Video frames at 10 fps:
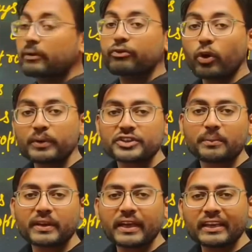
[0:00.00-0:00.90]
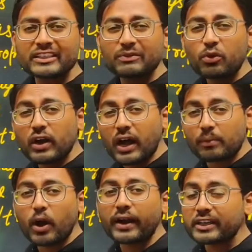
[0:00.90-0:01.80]
फॉर्मेशन में यानी जब वो
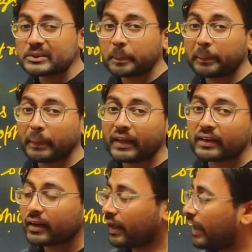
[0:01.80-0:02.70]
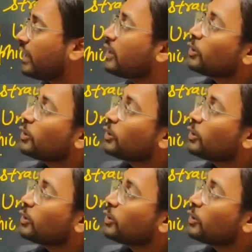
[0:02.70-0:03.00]
कार्बोहाइड्रेट प्रिपेयर कर रहे हैं